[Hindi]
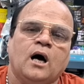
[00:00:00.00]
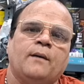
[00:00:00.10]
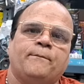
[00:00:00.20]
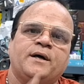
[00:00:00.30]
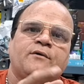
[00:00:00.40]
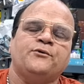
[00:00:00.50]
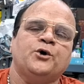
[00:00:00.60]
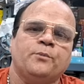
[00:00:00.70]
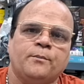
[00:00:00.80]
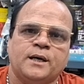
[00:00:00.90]
आप मेरे
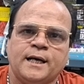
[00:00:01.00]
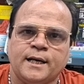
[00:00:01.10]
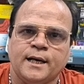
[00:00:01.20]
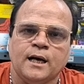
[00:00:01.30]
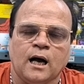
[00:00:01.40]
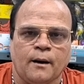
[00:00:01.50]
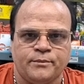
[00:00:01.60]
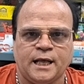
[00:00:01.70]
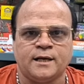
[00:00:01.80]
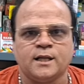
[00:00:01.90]
वीडियो पे बने रहे आप
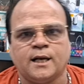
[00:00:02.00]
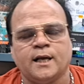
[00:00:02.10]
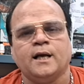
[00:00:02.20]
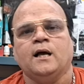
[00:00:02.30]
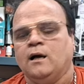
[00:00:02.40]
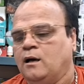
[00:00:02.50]
देखते रहे